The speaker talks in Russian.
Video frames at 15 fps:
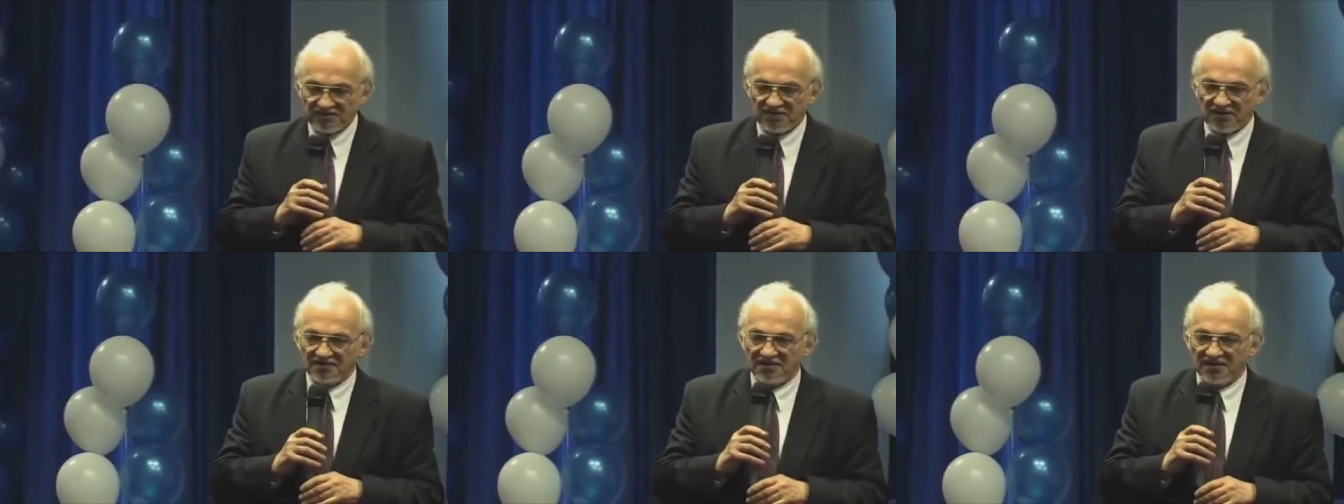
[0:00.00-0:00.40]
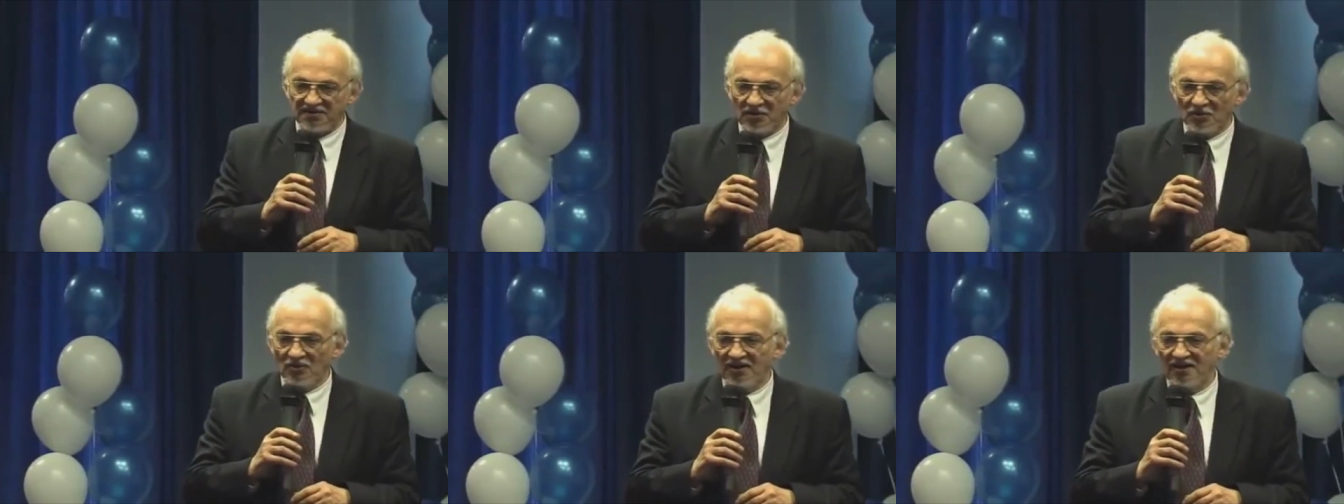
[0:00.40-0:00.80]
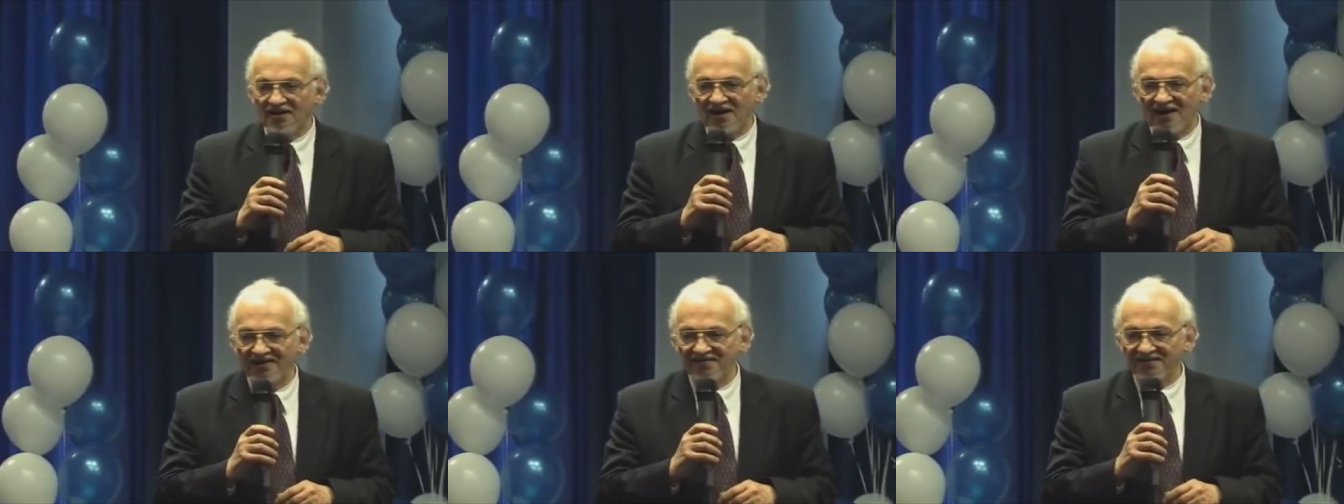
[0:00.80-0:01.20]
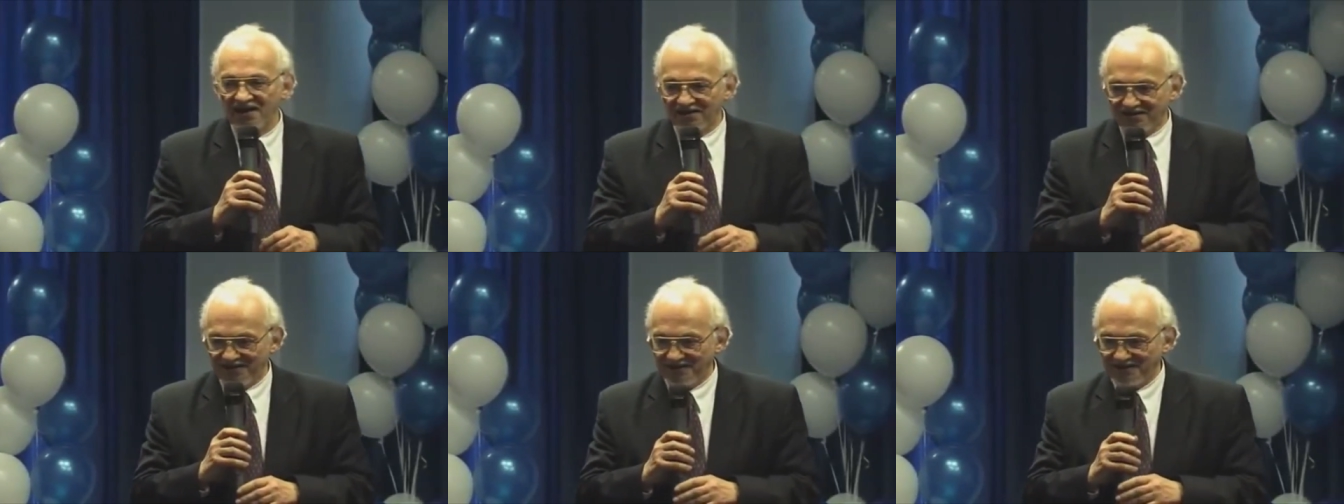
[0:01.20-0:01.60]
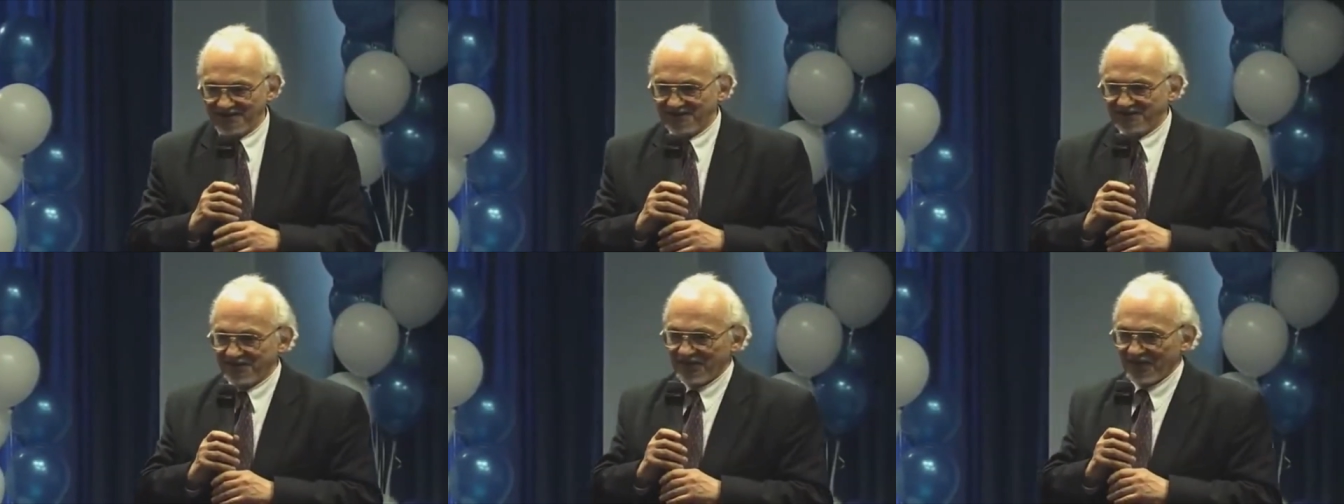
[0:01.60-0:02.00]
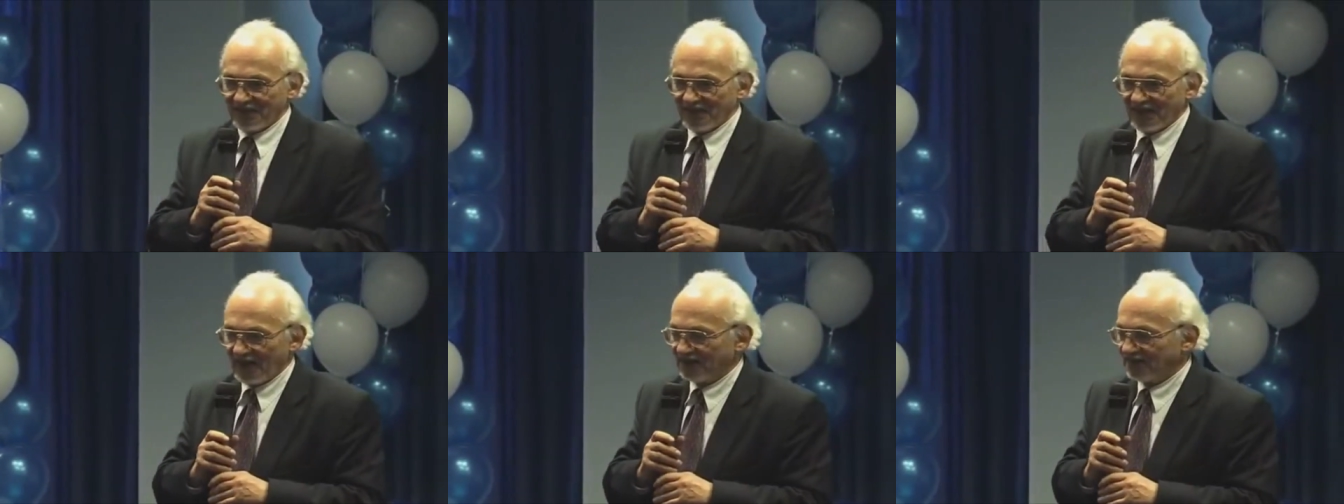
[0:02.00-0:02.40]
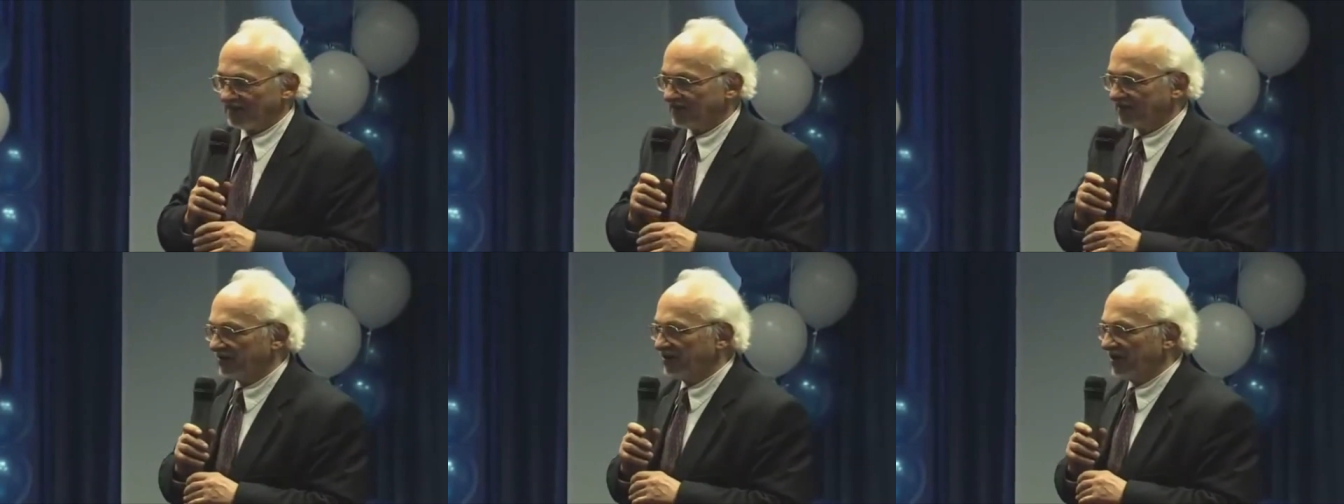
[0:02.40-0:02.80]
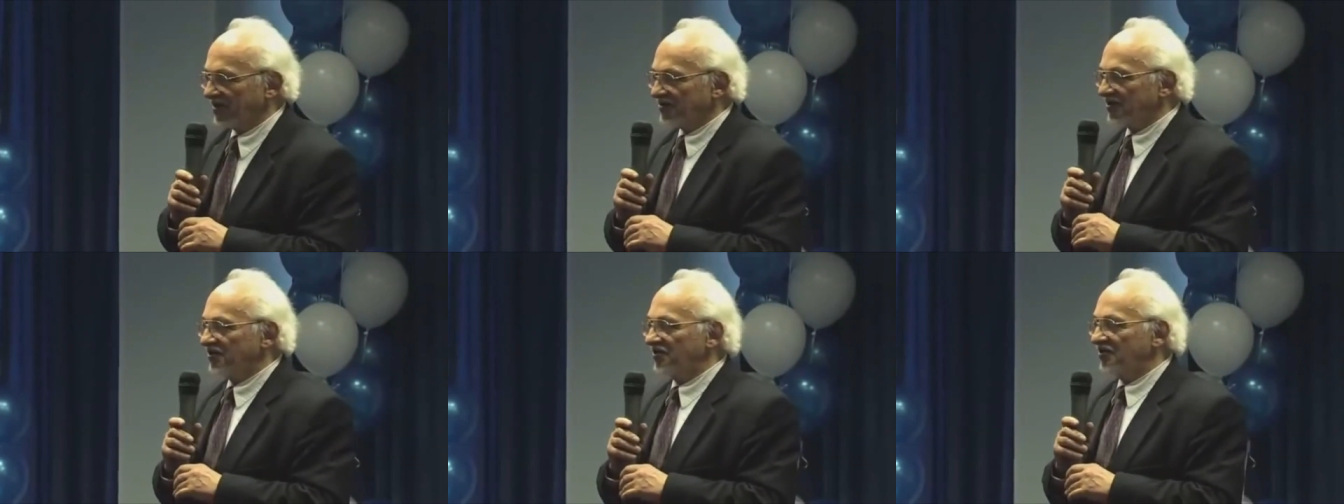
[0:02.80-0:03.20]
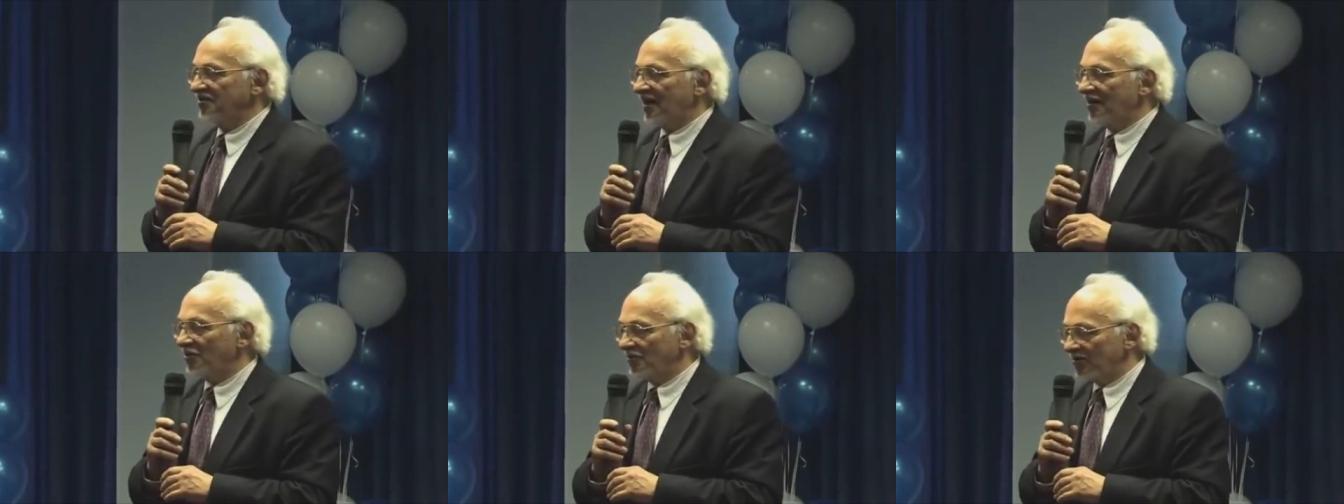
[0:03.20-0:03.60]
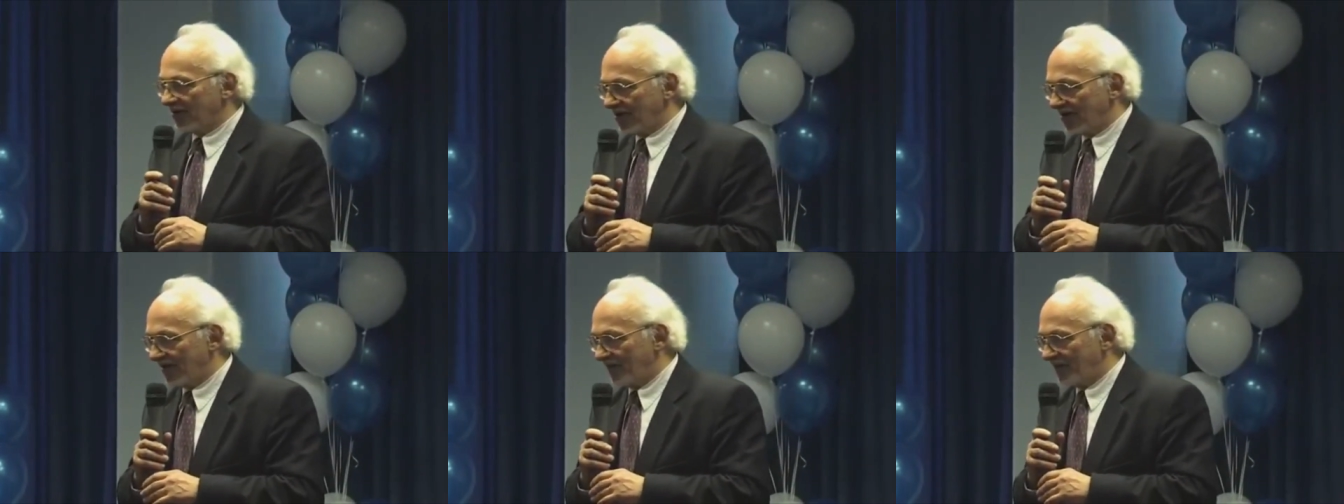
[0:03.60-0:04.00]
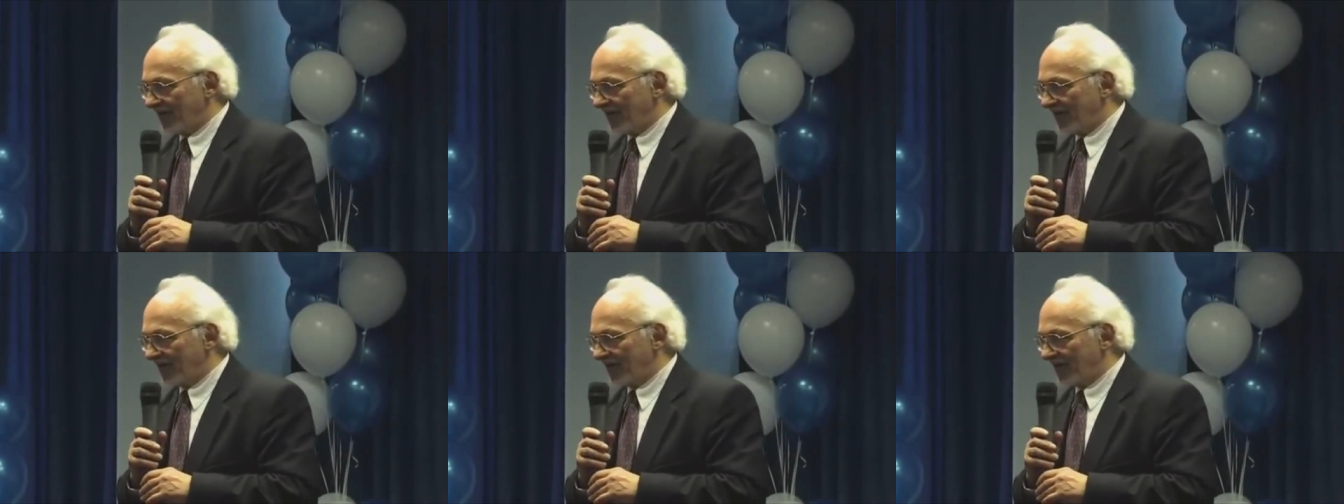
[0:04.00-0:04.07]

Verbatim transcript: сейчас к категории хай-тек. Это высочайшие технологии